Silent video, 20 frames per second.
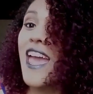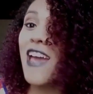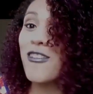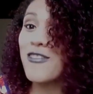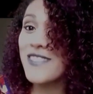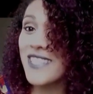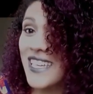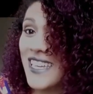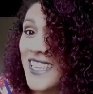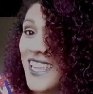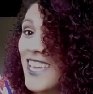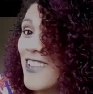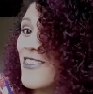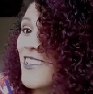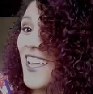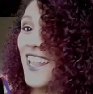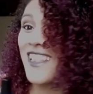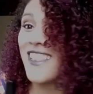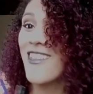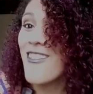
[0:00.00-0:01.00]
é um segredo
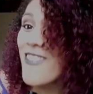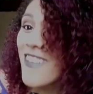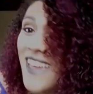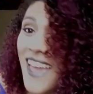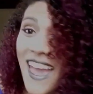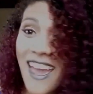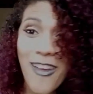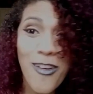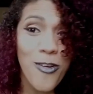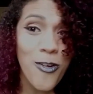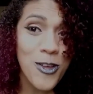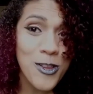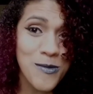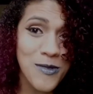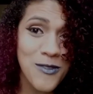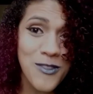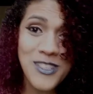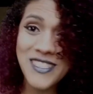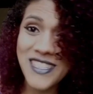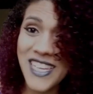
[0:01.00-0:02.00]
que ele não quer que eu conte
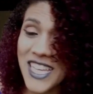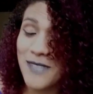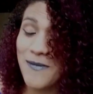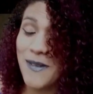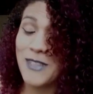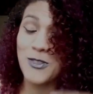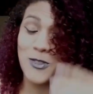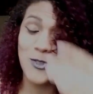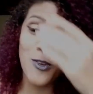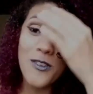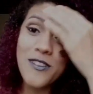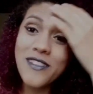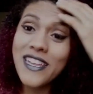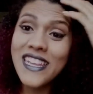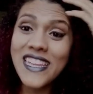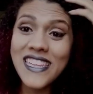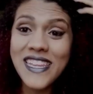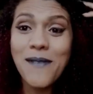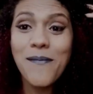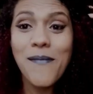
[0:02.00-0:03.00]
pra vocês, mas o sonho
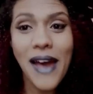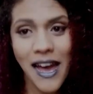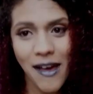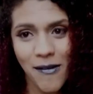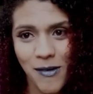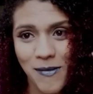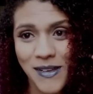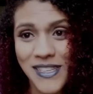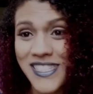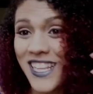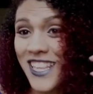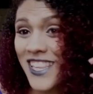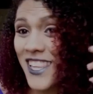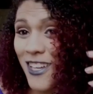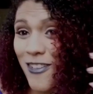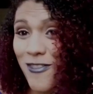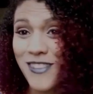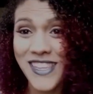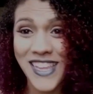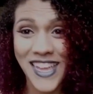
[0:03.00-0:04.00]
dele é ter barba, mas ele
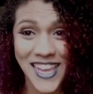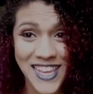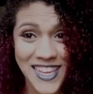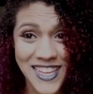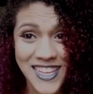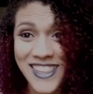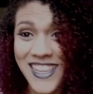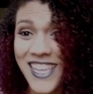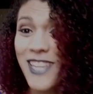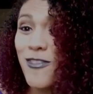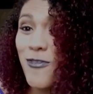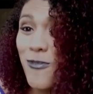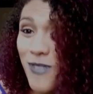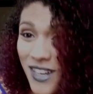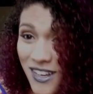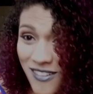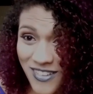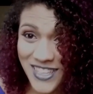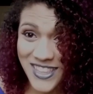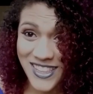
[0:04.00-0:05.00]
não tem, nem
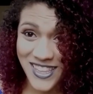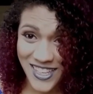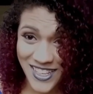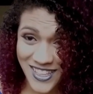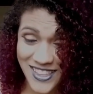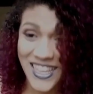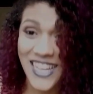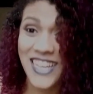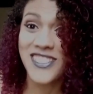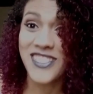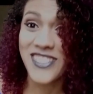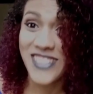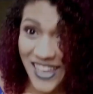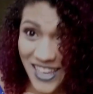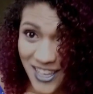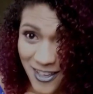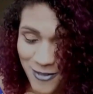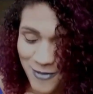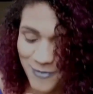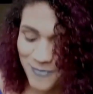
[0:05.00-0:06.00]
nunca vai ter, tá,
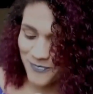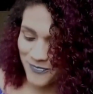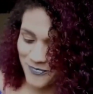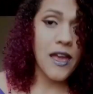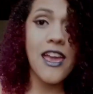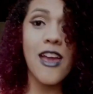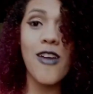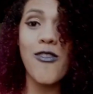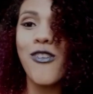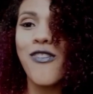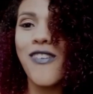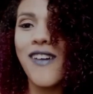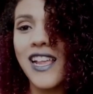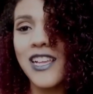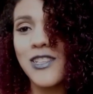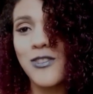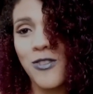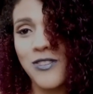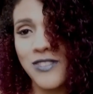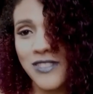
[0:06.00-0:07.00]
gente? Eu vou falar
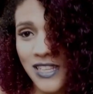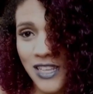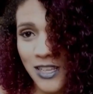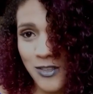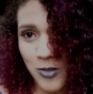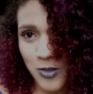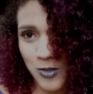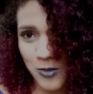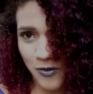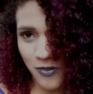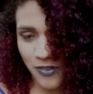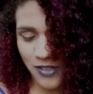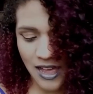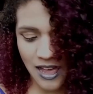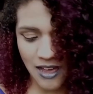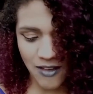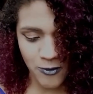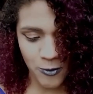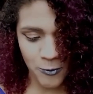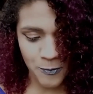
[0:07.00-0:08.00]
as considerações do
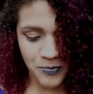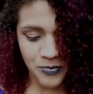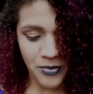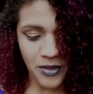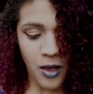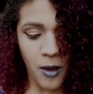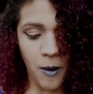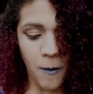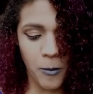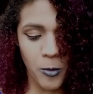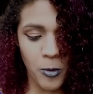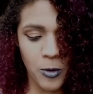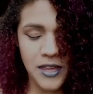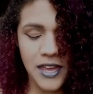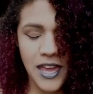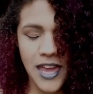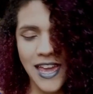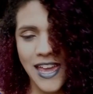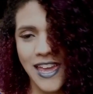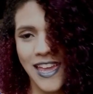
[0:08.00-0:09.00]
Flávio,
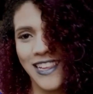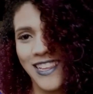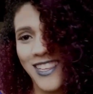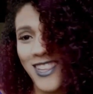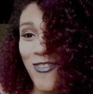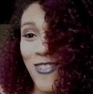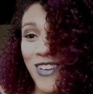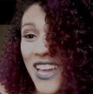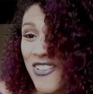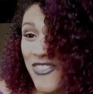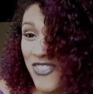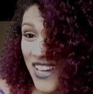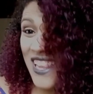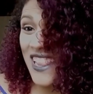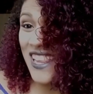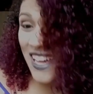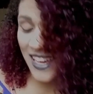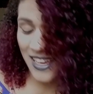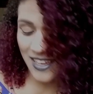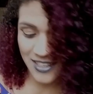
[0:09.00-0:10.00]
porque ele não quer
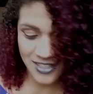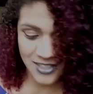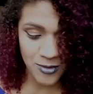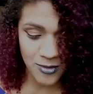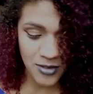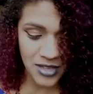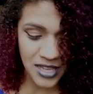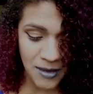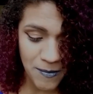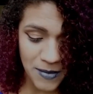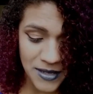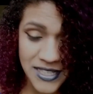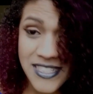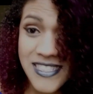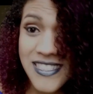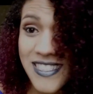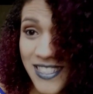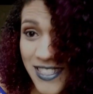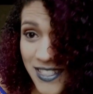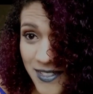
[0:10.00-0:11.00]
falar, não quer
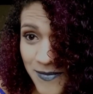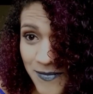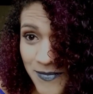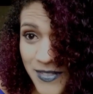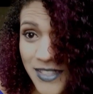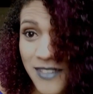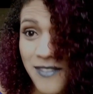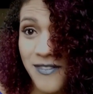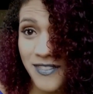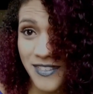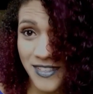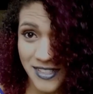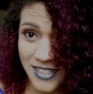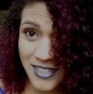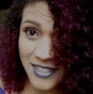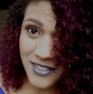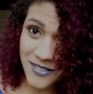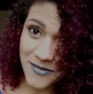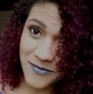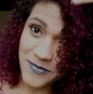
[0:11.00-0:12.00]
aparecer. Enfim,
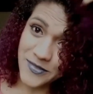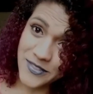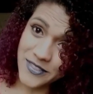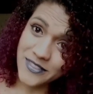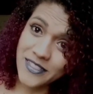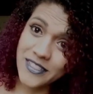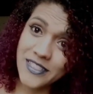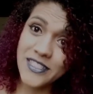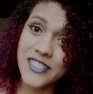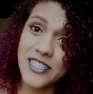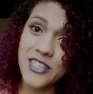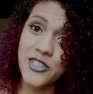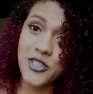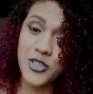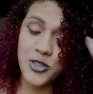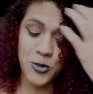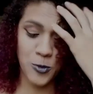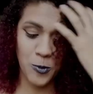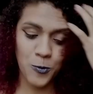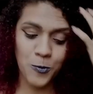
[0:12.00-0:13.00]
né? Cheio
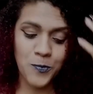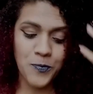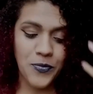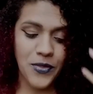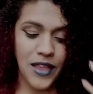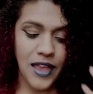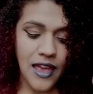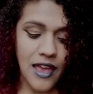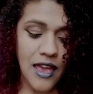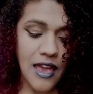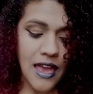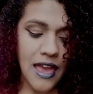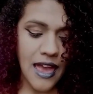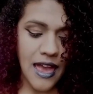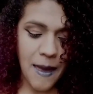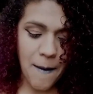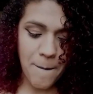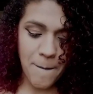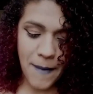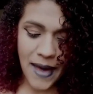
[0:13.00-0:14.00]
de show.
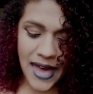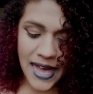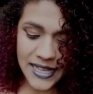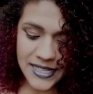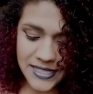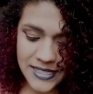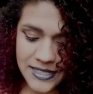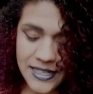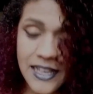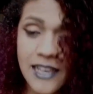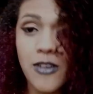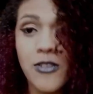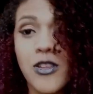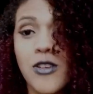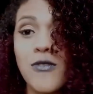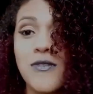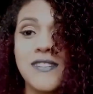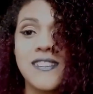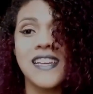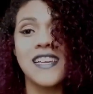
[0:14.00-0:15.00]
É, mas eu
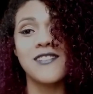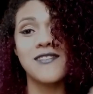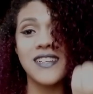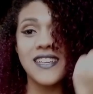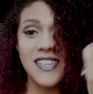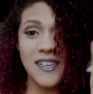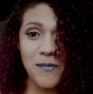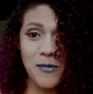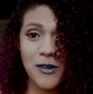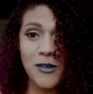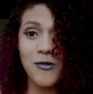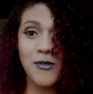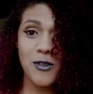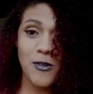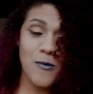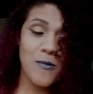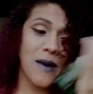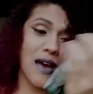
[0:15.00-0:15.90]
não usei isso aqui porque eu não tenho